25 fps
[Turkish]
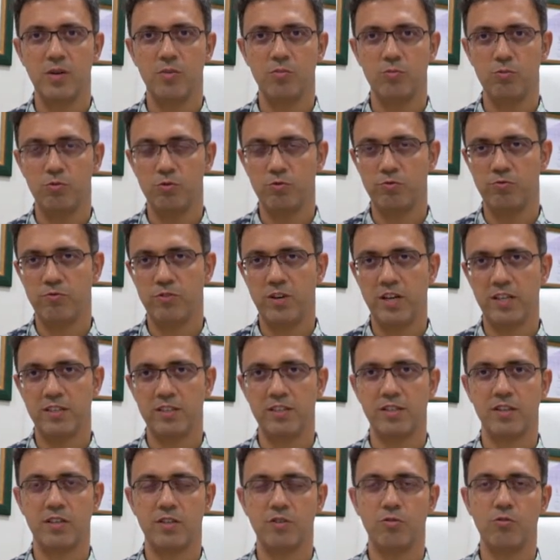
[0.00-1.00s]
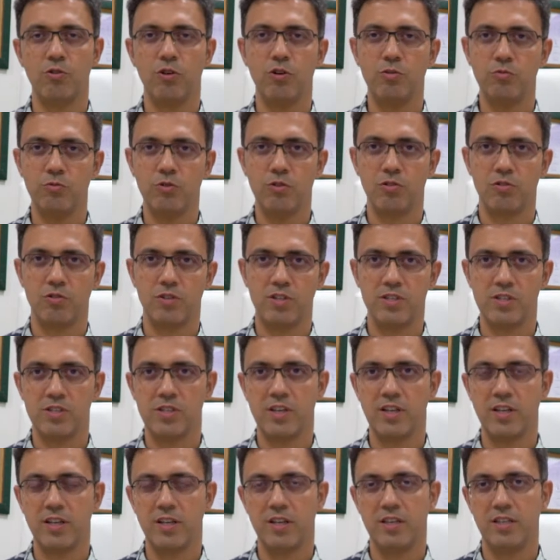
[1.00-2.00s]
Bu faydaları görmüyor
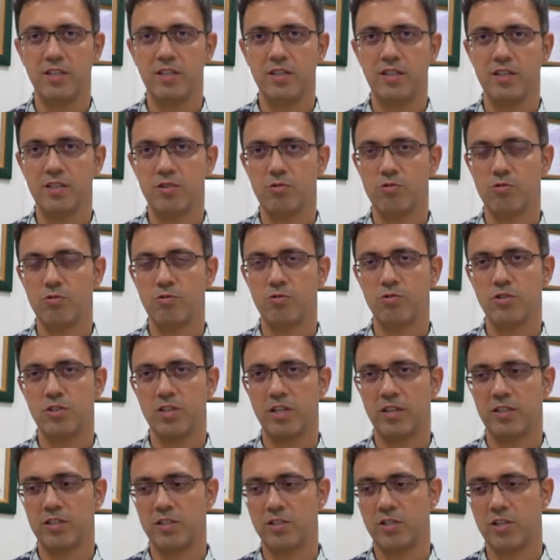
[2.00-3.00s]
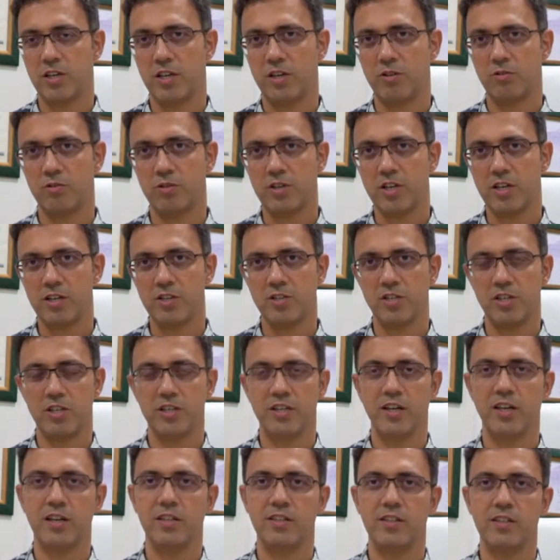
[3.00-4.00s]
ise yine son çare olarak
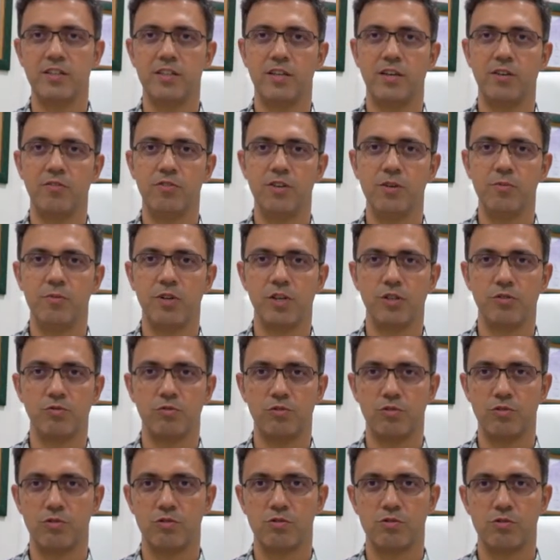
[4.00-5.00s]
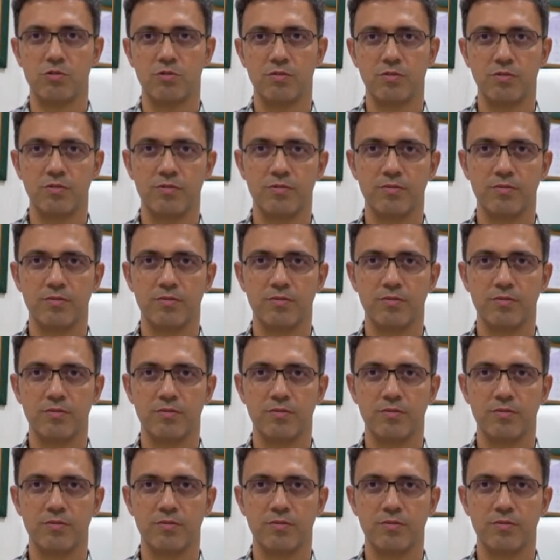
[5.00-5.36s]
cerrahi tedaviye başvuruyoruz.